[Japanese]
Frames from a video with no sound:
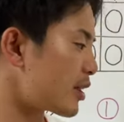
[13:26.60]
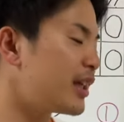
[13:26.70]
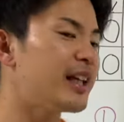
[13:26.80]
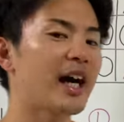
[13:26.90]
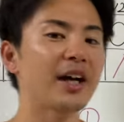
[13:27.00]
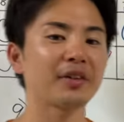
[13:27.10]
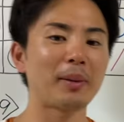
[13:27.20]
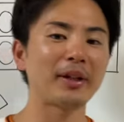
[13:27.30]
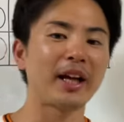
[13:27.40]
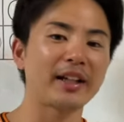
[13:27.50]
インハイの球
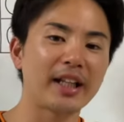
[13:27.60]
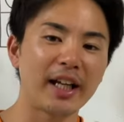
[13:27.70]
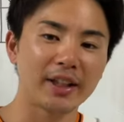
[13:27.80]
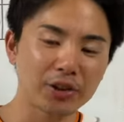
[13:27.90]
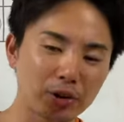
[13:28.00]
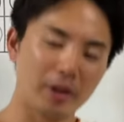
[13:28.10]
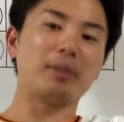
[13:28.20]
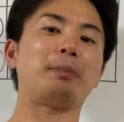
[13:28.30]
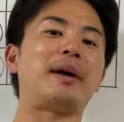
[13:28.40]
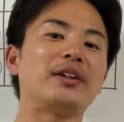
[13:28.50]
投げて、ちょっと
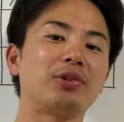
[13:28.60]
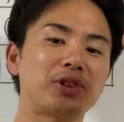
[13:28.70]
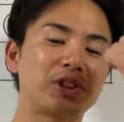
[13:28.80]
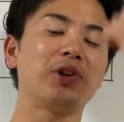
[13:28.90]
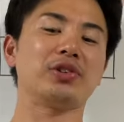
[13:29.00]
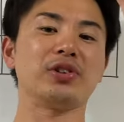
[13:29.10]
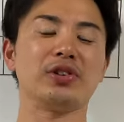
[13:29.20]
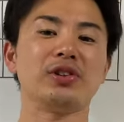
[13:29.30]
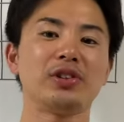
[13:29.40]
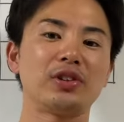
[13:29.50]
バントを強
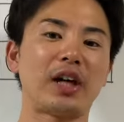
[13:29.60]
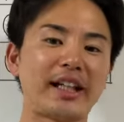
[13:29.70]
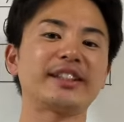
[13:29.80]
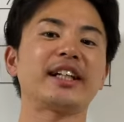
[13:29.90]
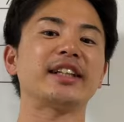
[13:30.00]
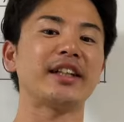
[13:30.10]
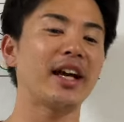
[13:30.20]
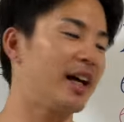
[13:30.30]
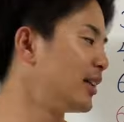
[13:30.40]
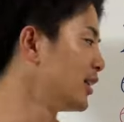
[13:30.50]
く、弾かせ
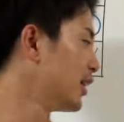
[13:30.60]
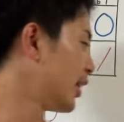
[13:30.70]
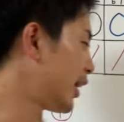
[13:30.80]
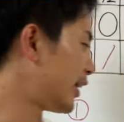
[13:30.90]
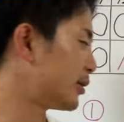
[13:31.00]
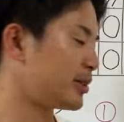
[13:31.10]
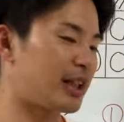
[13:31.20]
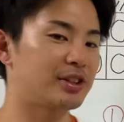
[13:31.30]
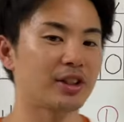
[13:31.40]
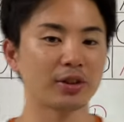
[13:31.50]
て、え泉
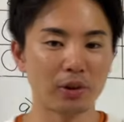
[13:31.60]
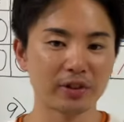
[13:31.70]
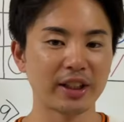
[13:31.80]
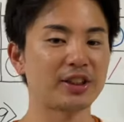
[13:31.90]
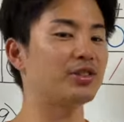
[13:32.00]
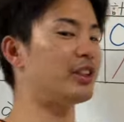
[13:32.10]
選手が取ってすぐ